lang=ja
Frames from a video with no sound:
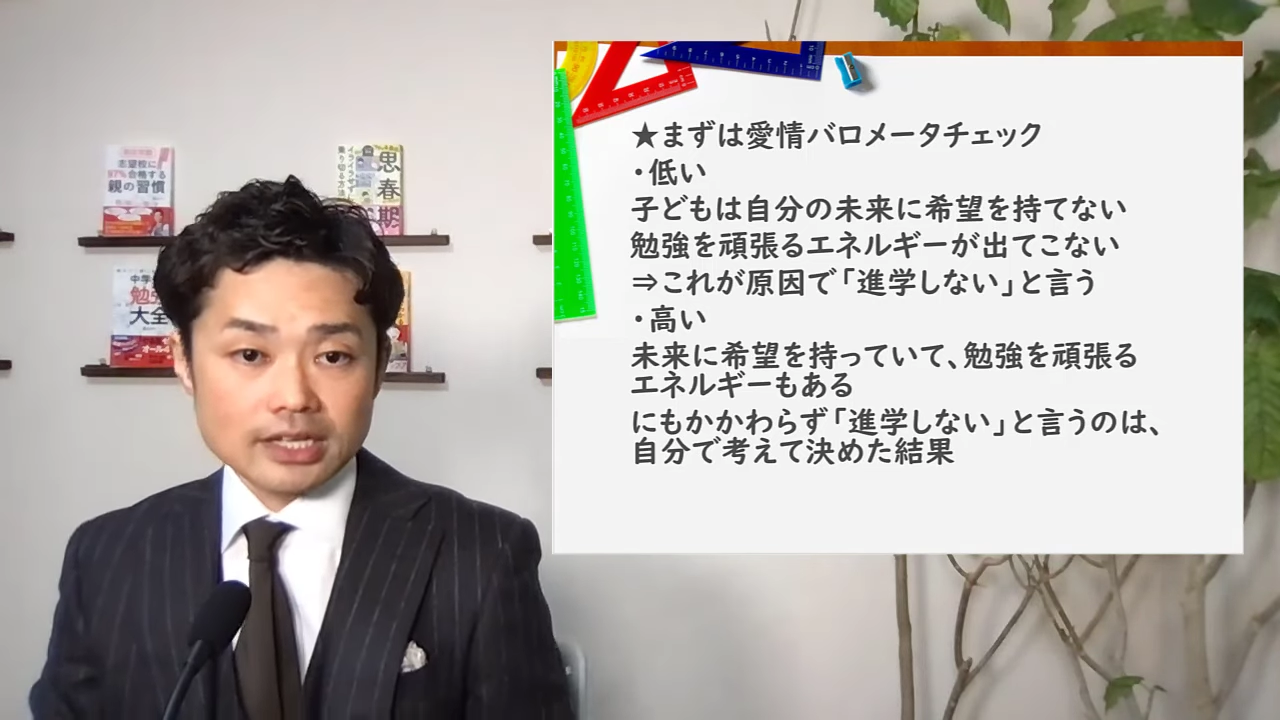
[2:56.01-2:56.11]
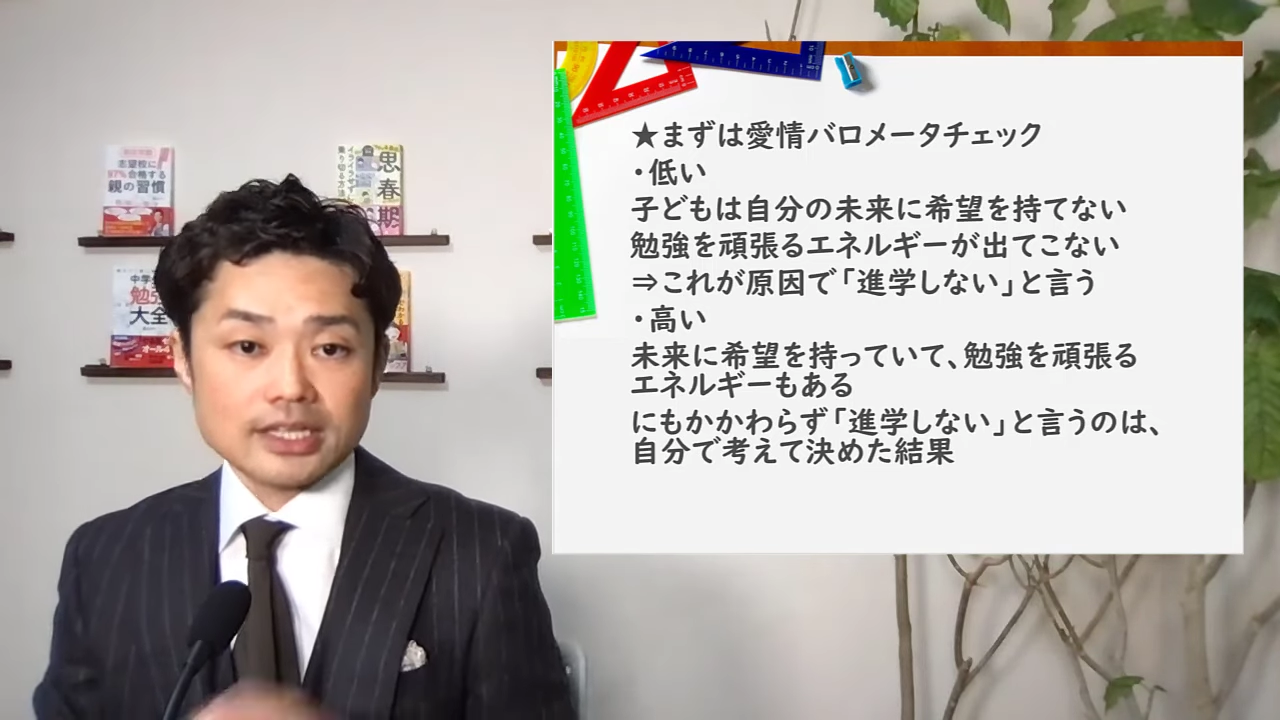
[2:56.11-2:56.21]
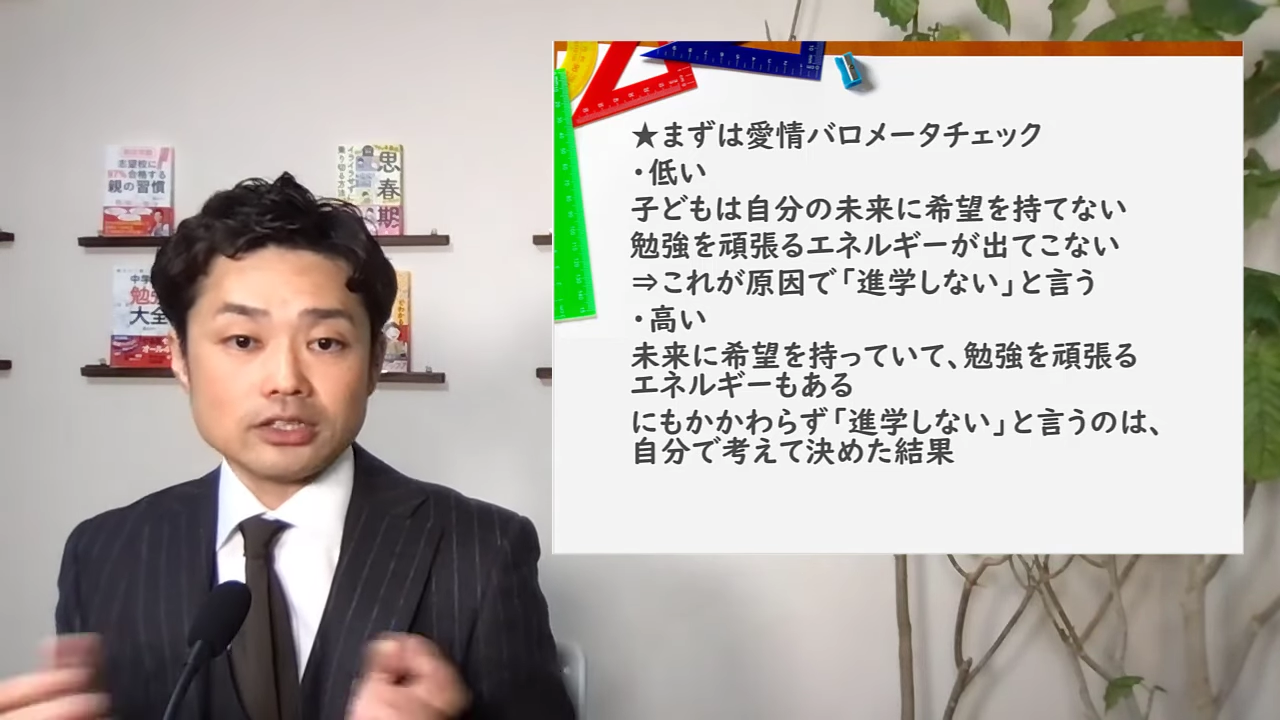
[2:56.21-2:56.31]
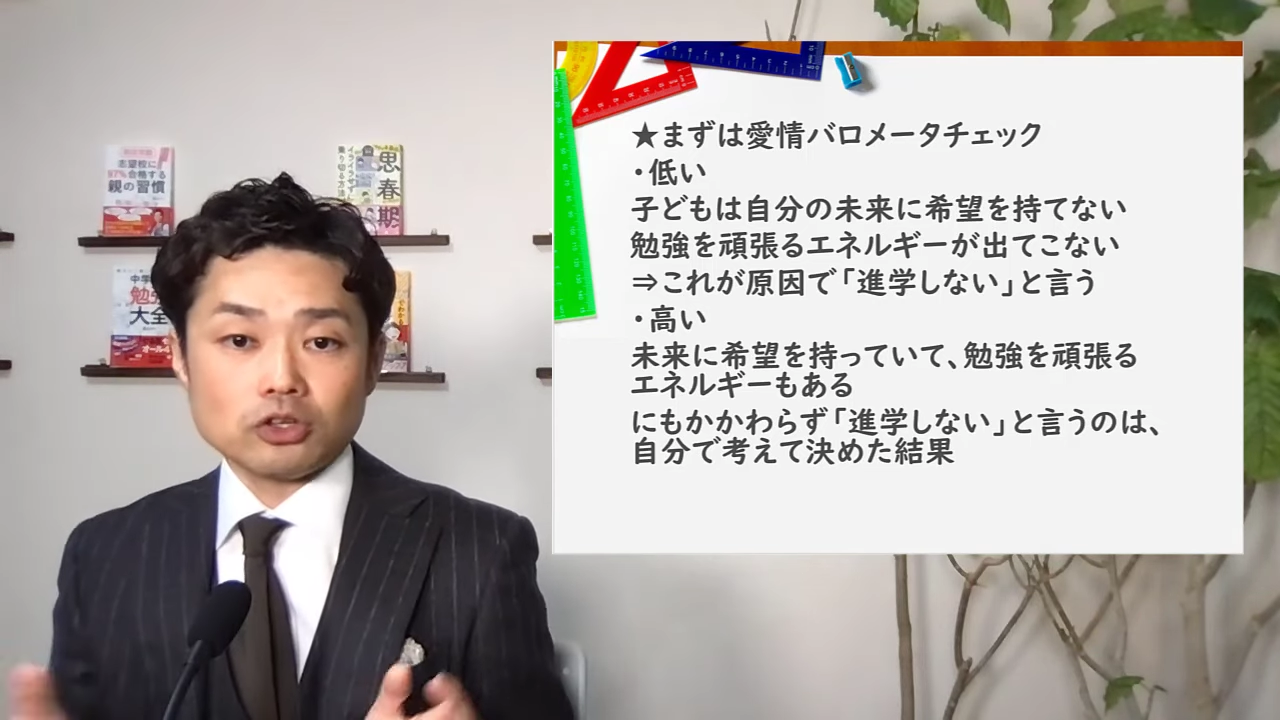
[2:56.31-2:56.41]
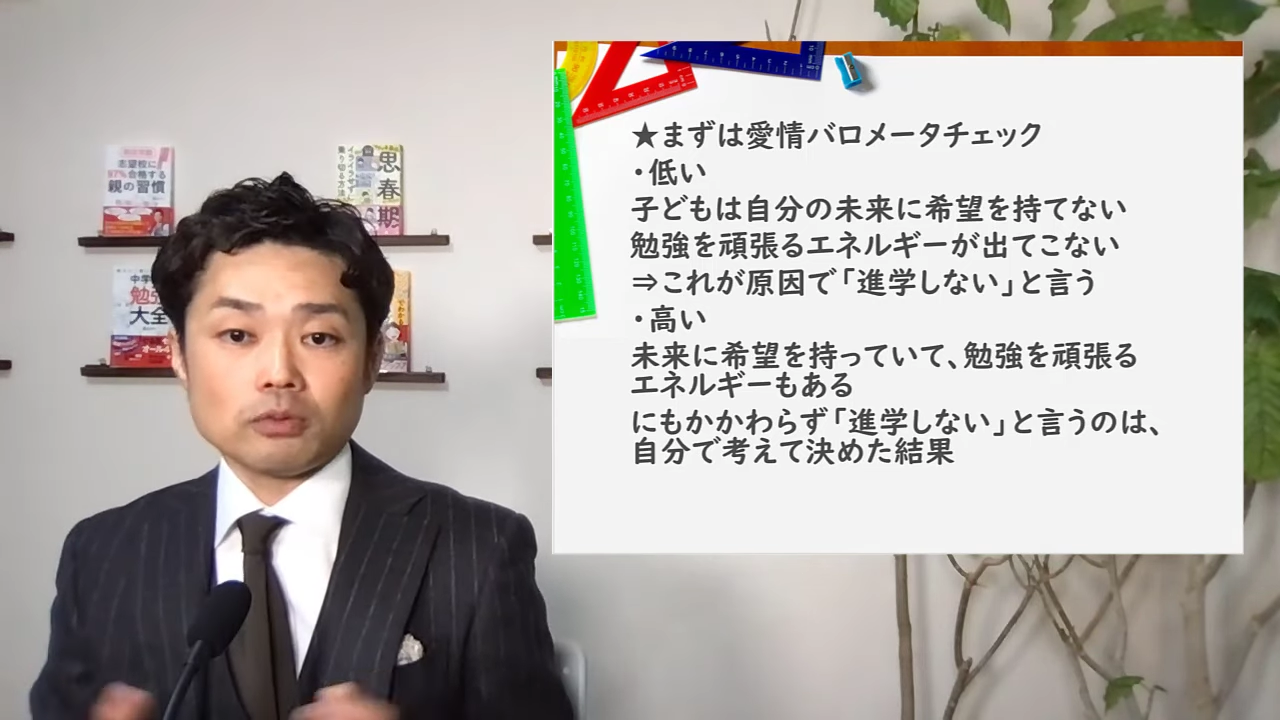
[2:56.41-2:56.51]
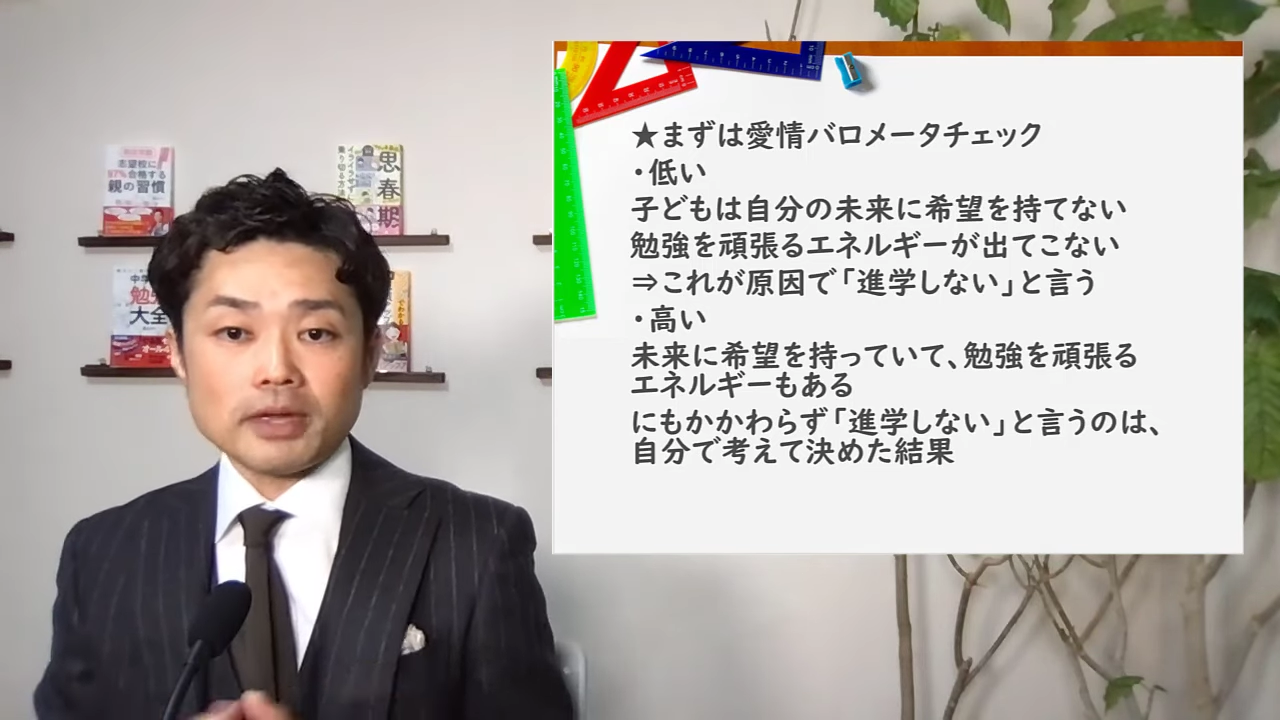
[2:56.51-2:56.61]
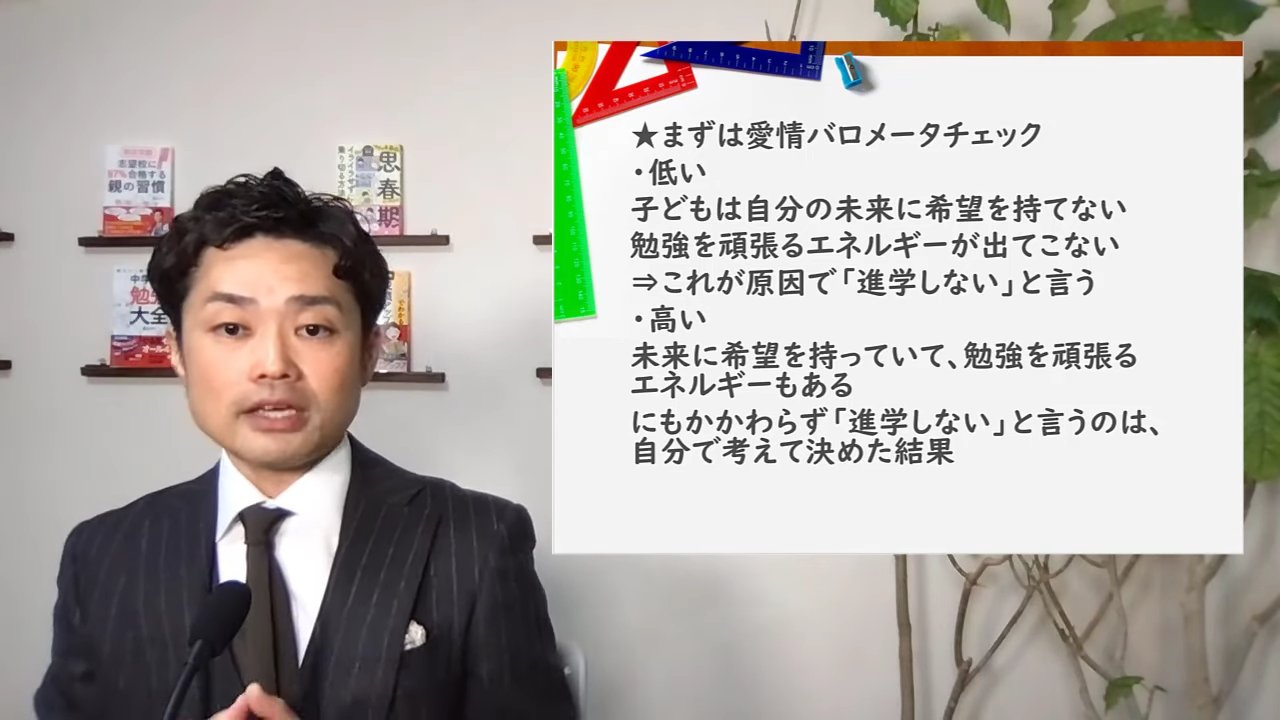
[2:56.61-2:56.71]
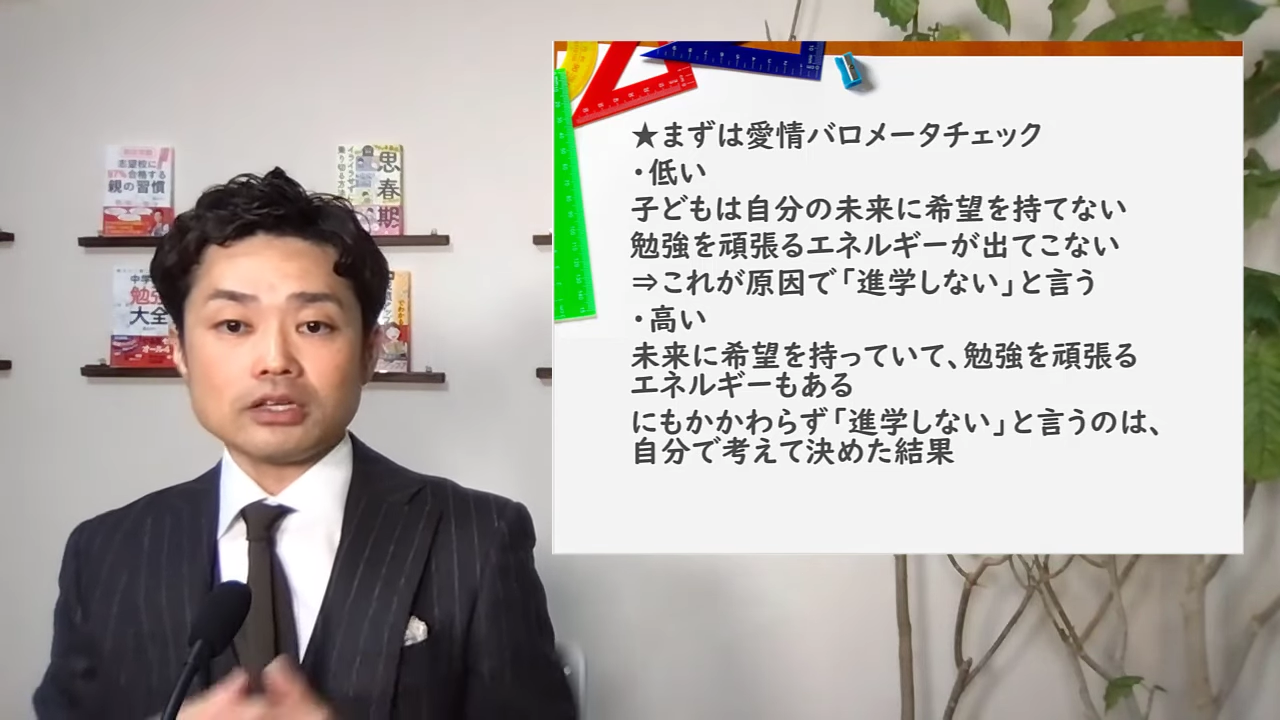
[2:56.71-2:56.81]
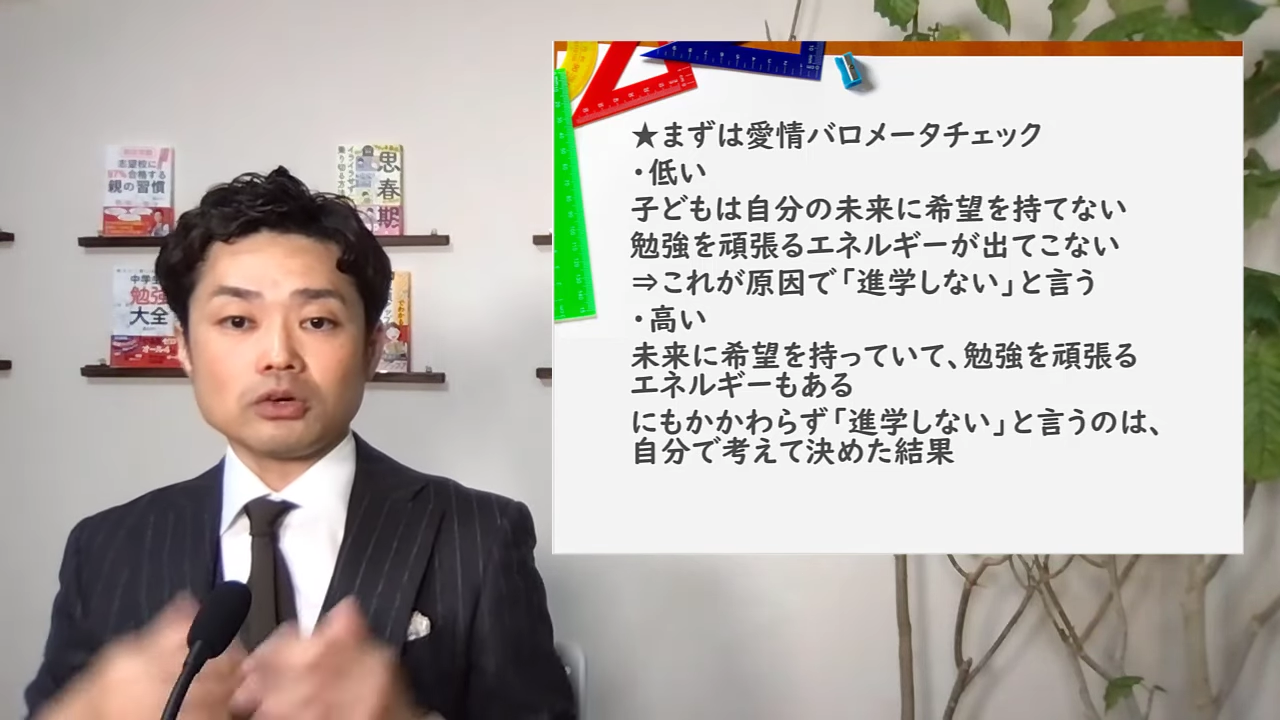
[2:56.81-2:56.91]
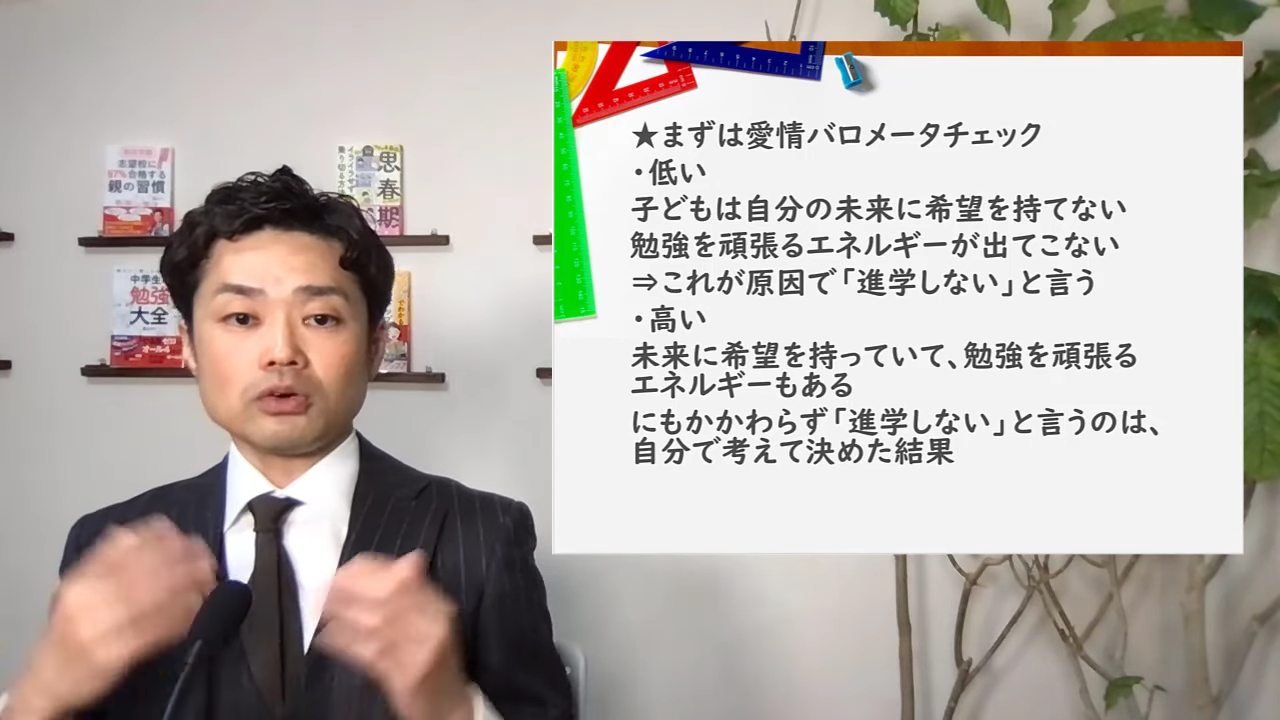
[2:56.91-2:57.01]
で、あと、
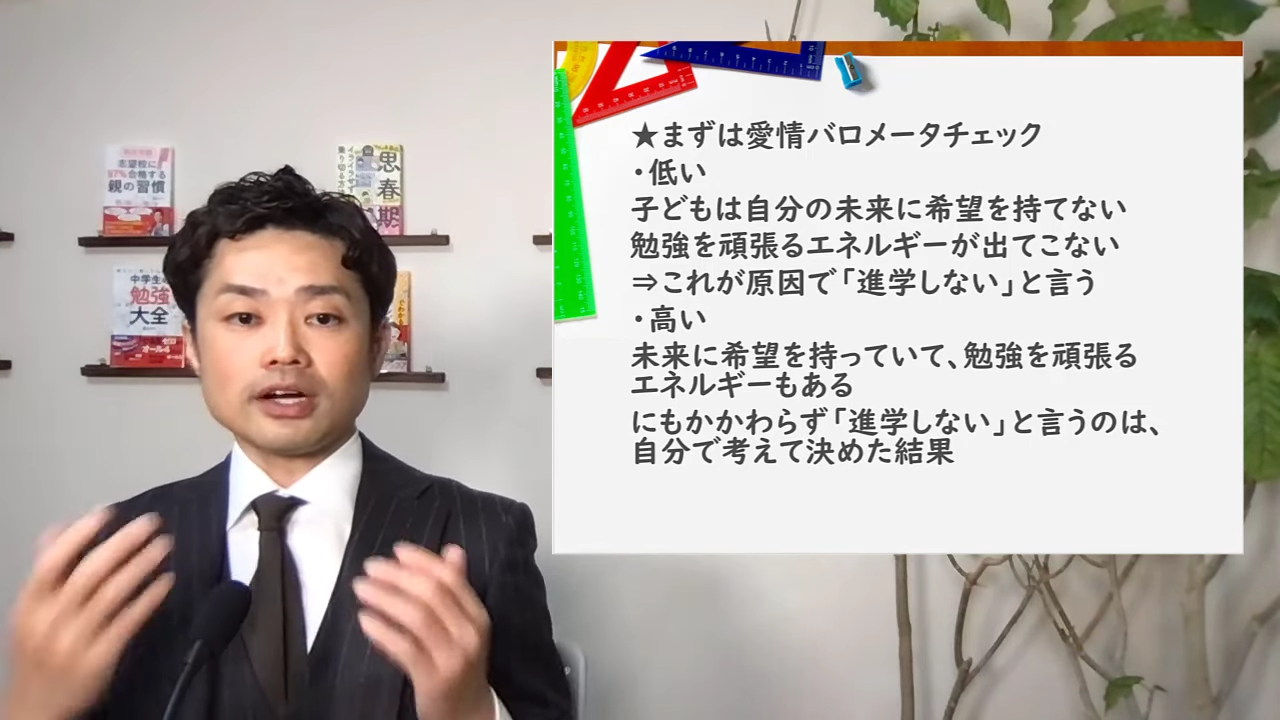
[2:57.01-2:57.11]
勉強